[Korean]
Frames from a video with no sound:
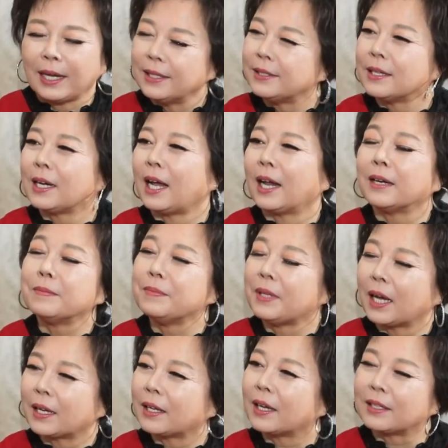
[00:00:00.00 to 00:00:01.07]
이제는
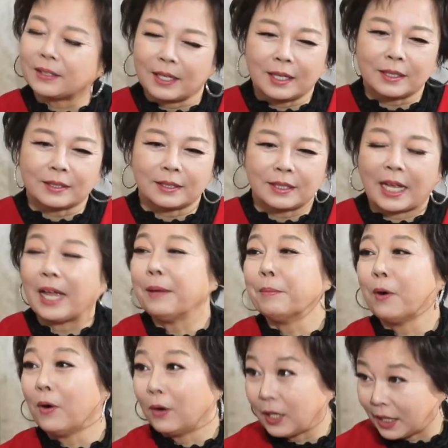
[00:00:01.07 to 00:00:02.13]
아름답게 그냥 나이
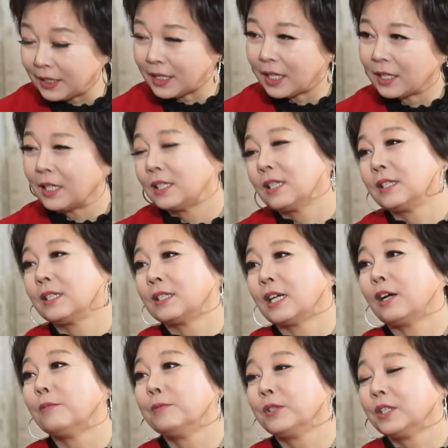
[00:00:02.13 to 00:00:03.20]
먹어가자. 그래서 이제
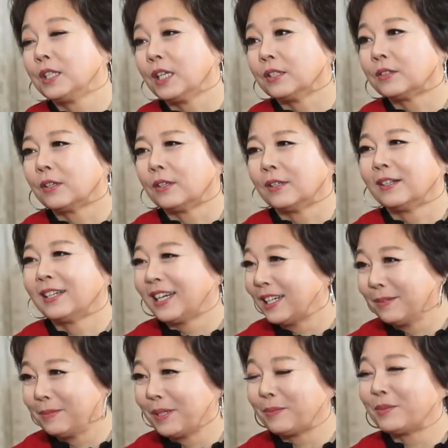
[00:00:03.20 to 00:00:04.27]
좌우명이 돼서
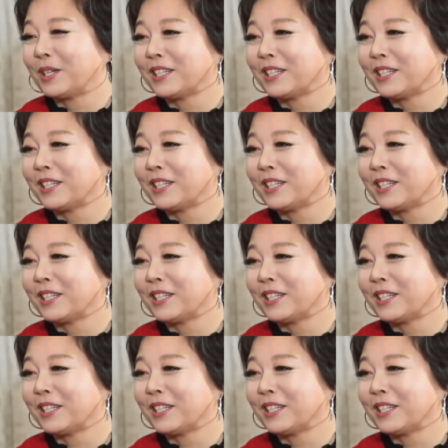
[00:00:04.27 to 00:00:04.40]
아름답지